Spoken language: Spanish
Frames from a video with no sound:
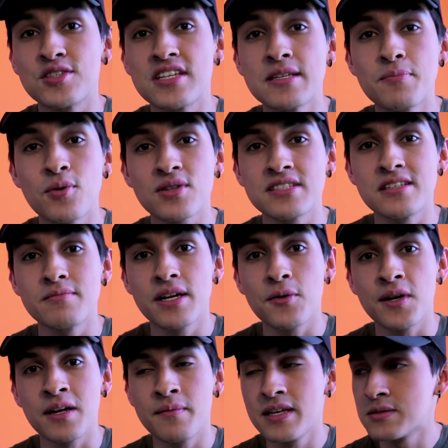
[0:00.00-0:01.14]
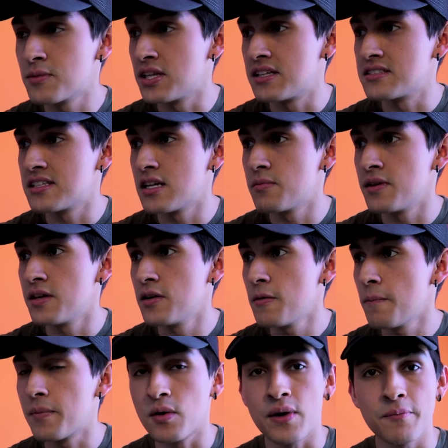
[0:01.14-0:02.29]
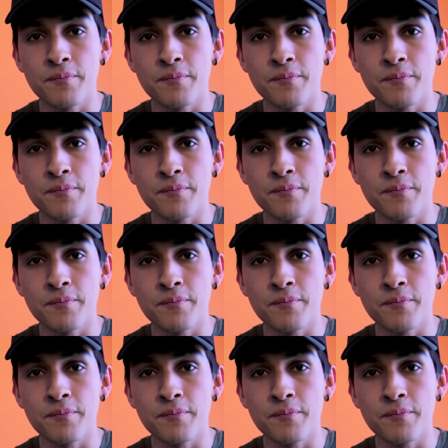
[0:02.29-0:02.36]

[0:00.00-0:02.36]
No sé si por decir marihuana me en el video, pero